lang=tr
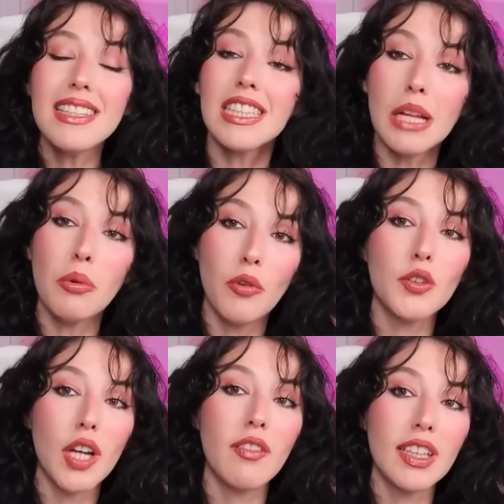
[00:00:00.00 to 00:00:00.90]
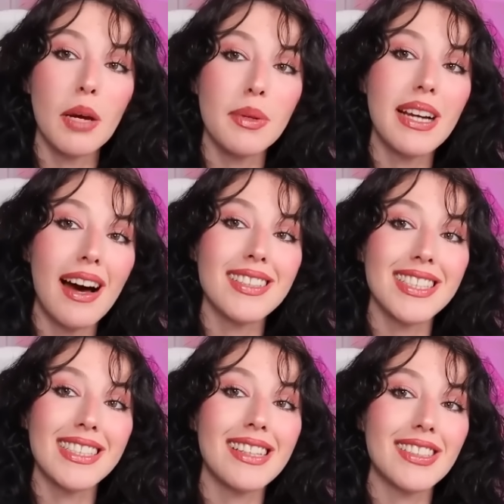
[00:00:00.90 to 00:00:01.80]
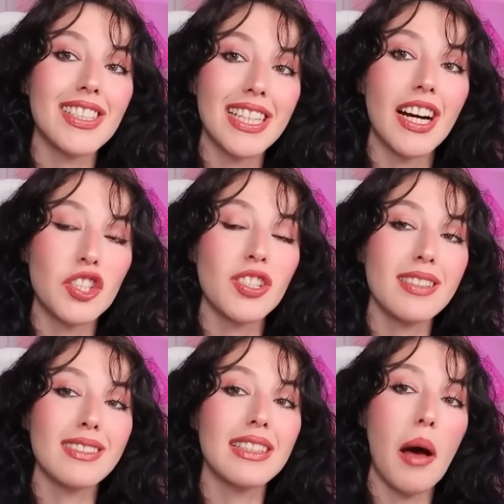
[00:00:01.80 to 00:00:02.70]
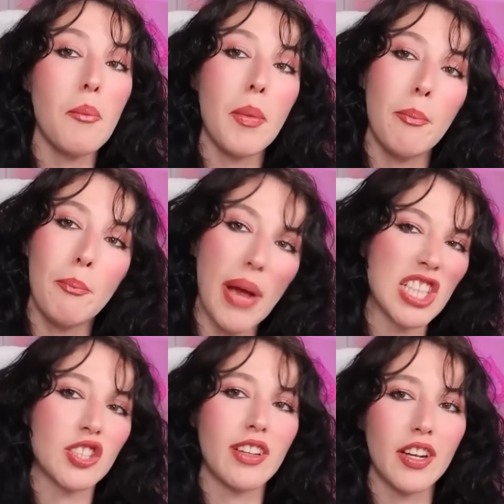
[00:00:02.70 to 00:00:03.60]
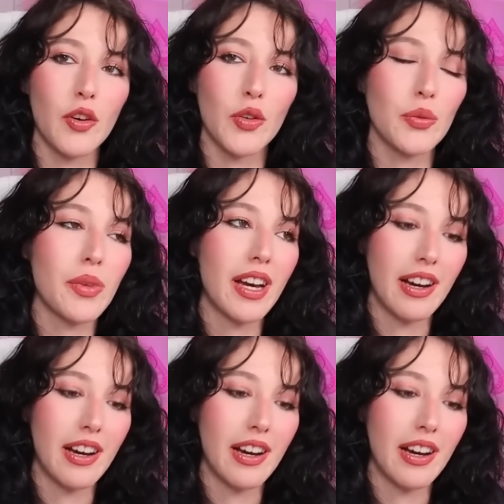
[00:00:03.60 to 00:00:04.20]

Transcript: Kesinlikle bu fotoğrafa da bir rahatsız edicilik açısından bir 5 veriyorum